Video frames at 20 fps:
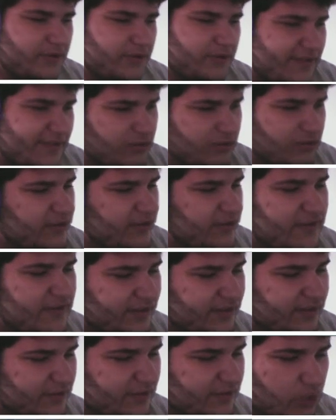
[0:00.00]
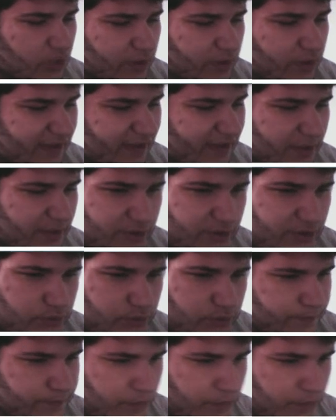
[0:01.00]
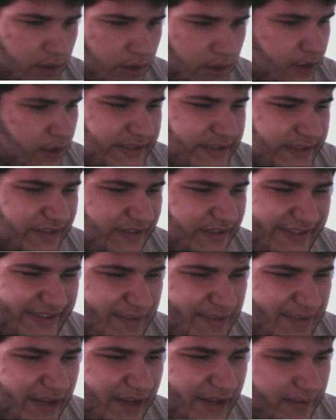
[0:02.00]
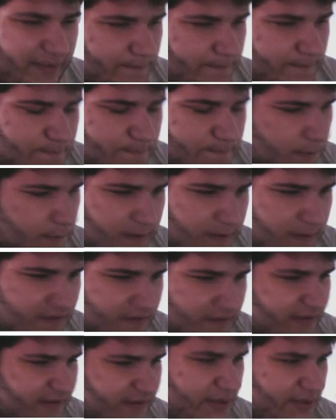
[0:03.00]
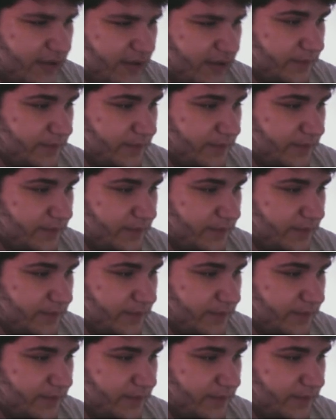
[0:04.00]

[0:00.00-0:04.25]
si je le dis, il va savoir où elle sera mais et tout. Ça va streamac Ça va streamac